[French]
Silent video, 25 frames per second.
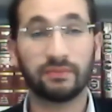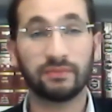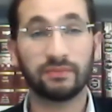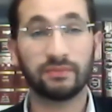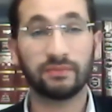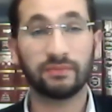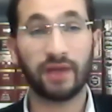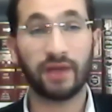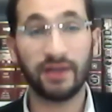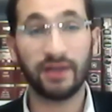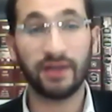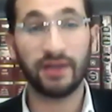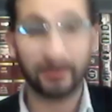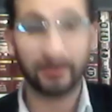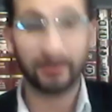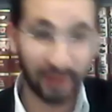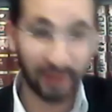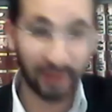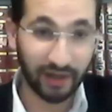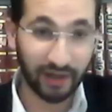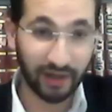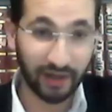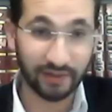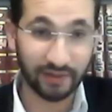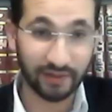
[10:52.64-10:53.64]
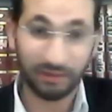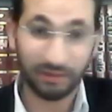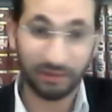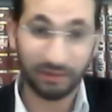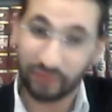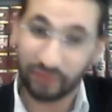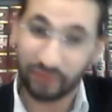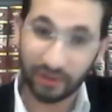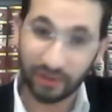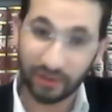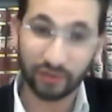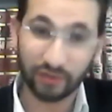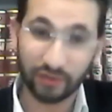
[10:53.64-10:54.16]
alia tagab. Il y
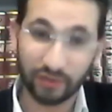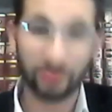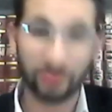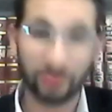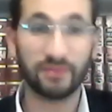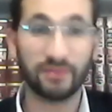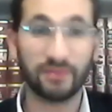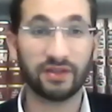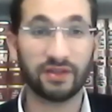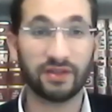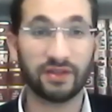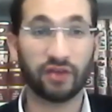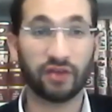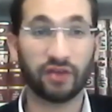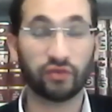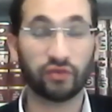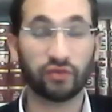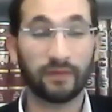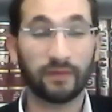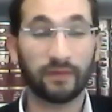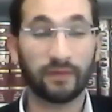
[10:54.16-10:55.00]
avait un deuxième étage.